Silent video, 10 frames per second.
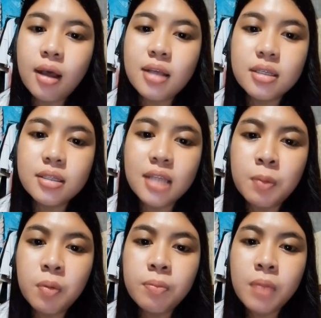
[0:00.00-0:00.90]
kasi
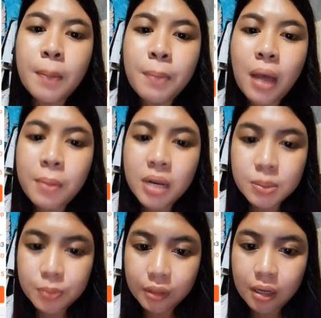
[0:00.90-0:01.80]
sila po
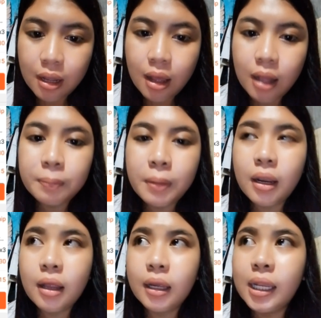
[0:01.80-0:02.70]
napakabilis po nila at
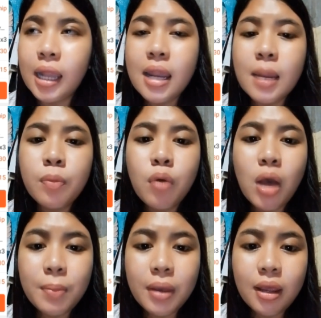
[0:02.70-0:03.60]
parang kilala na po
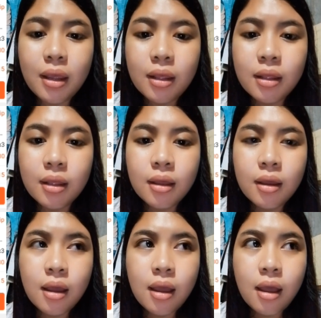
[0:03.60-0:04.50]
kami
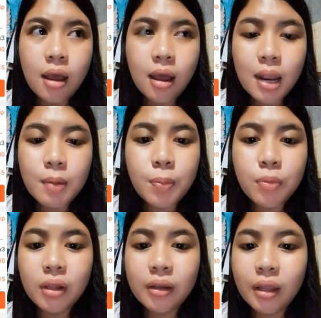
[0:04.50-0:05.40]
alam na
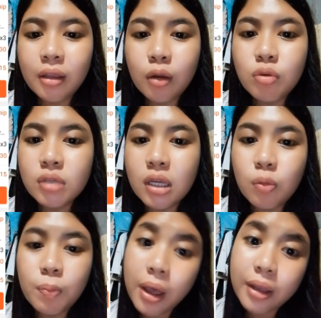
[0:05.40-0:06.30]
po ng rider kung
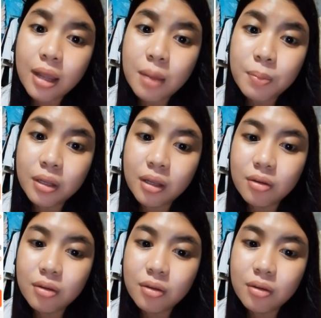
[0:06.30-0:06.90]
saan yung bahay namin,